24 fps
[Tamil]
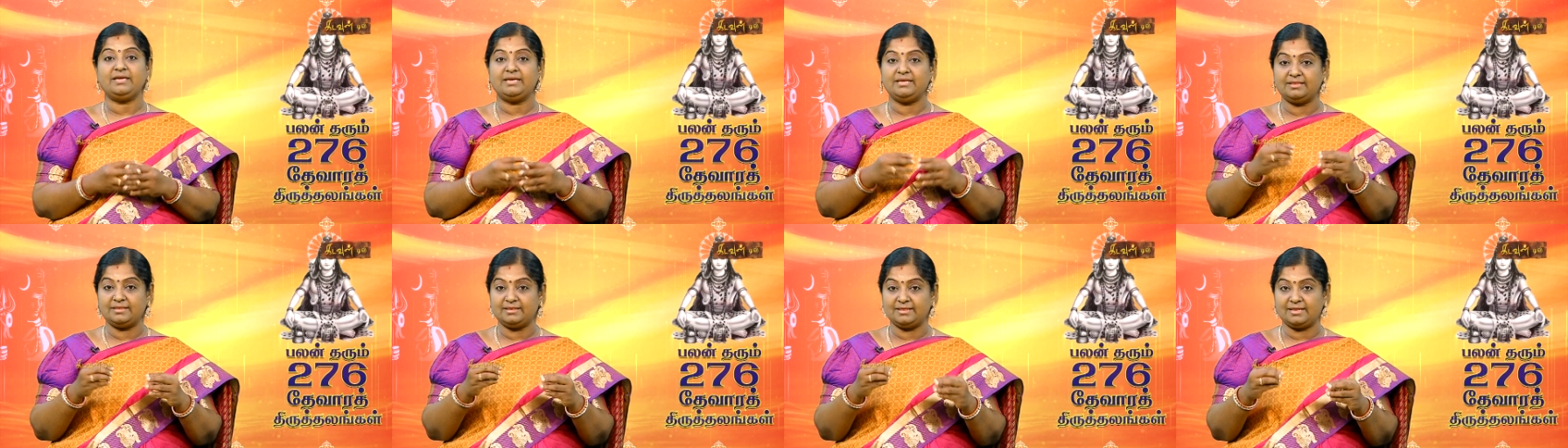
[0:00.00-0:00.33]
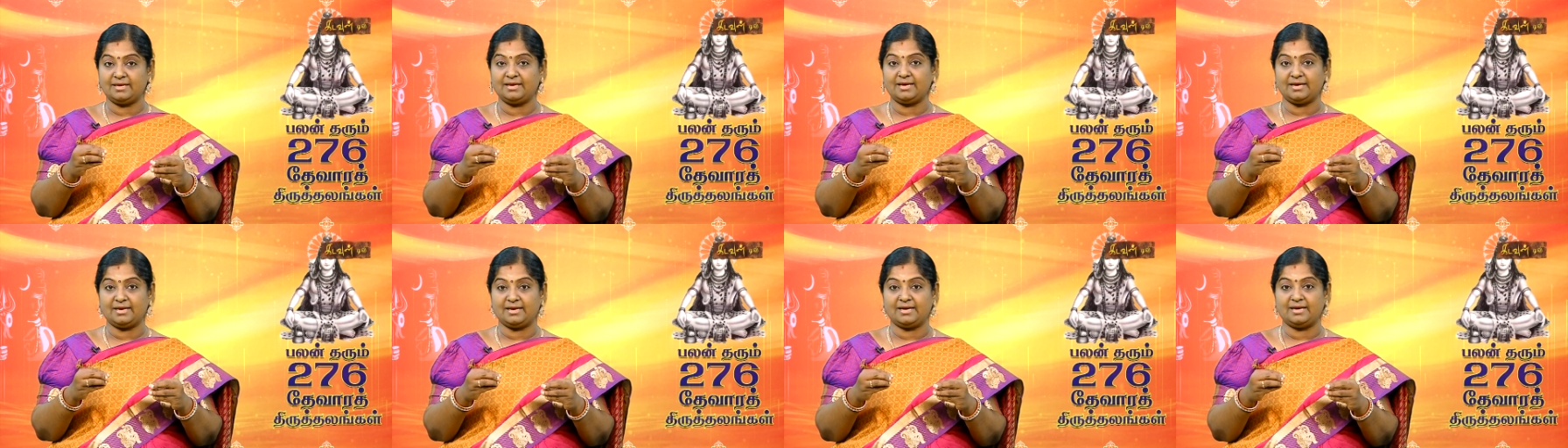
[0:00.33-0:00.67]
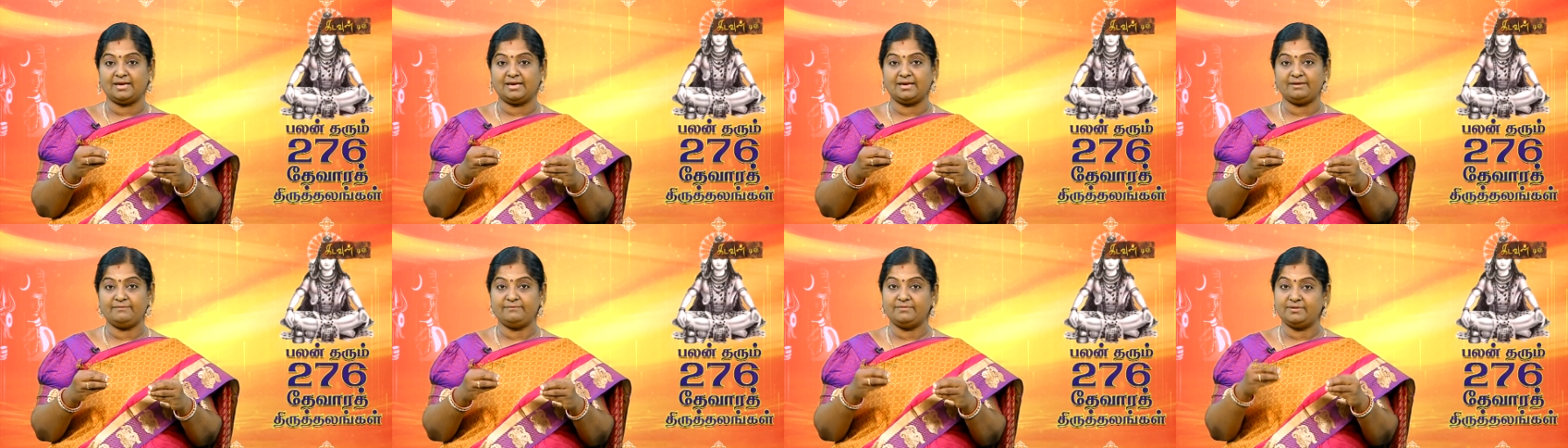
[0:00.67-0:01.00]
இந்த
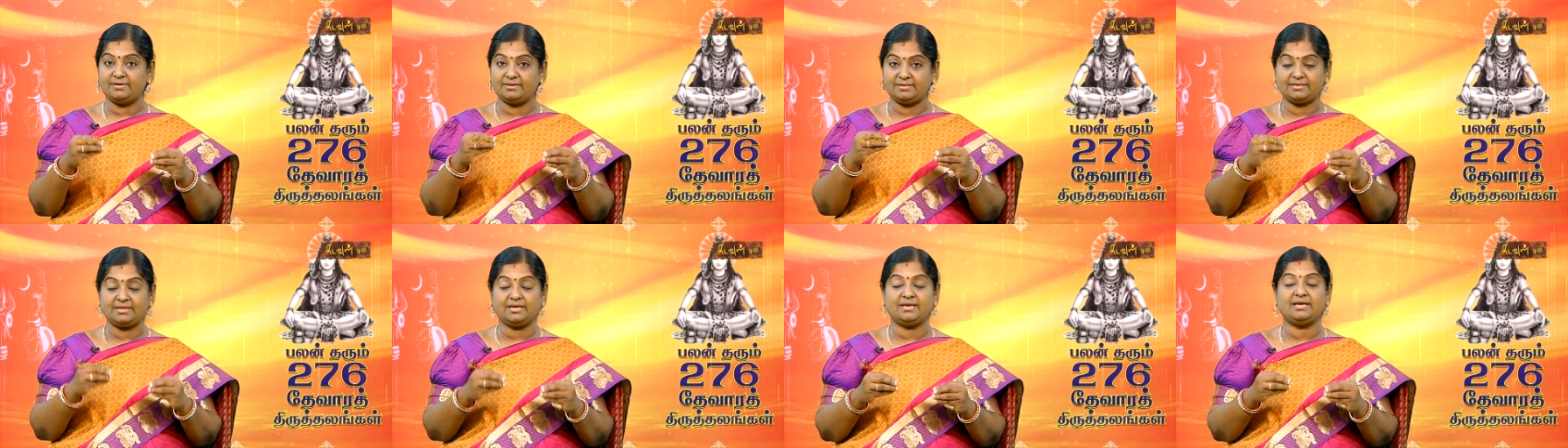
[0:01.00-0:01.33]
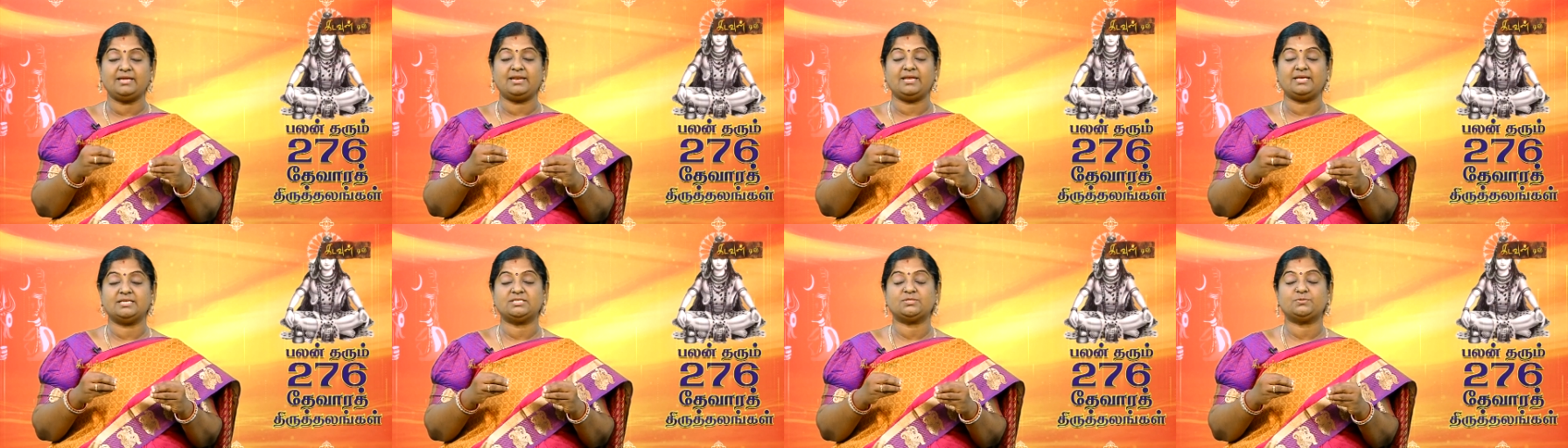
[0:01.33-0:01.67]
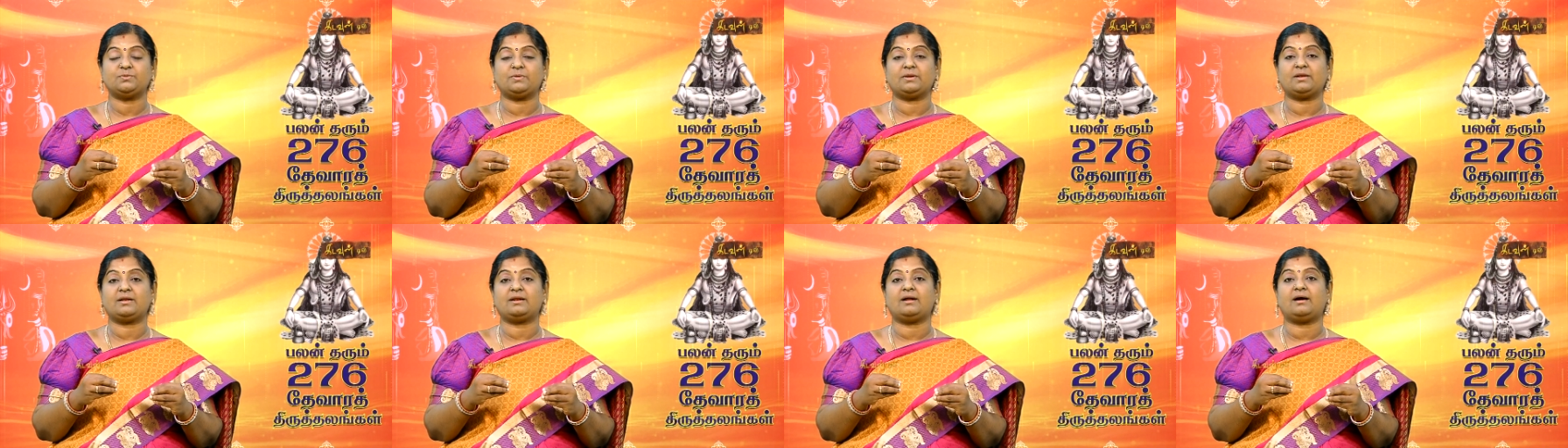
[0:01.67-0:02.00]

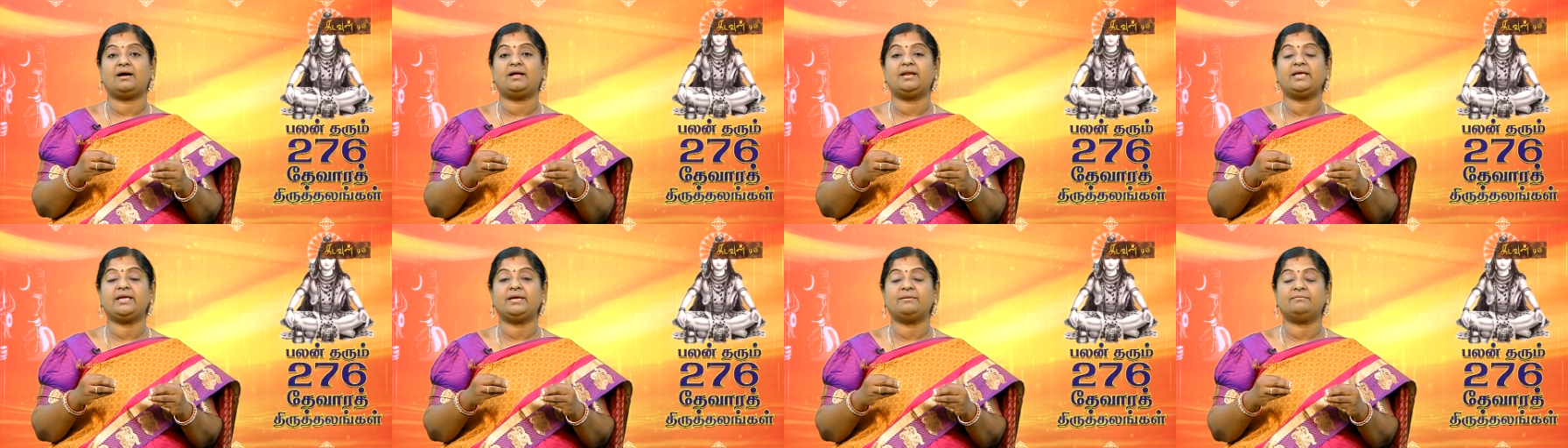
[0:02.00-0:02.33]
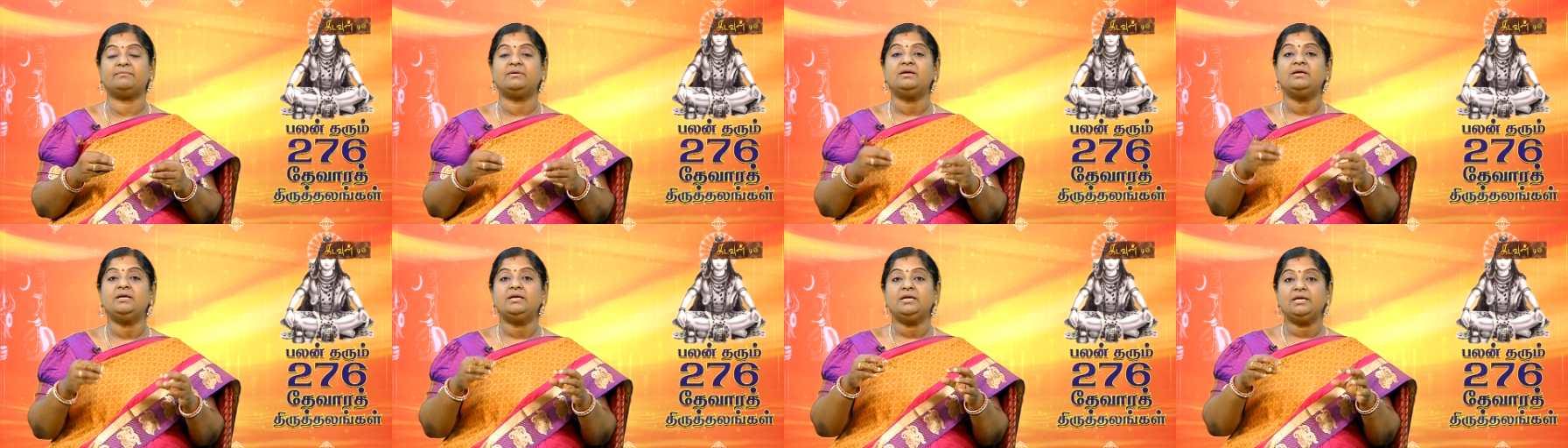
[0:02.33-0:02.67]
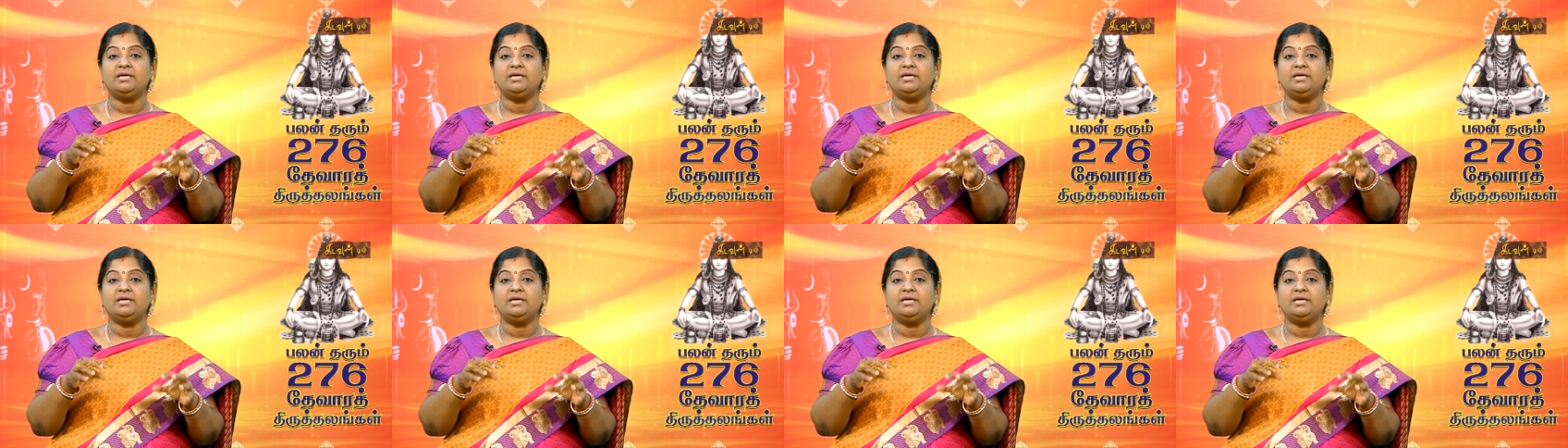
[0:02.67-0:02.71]
விருத்தகிரீஸ்வரர் ஆலயம்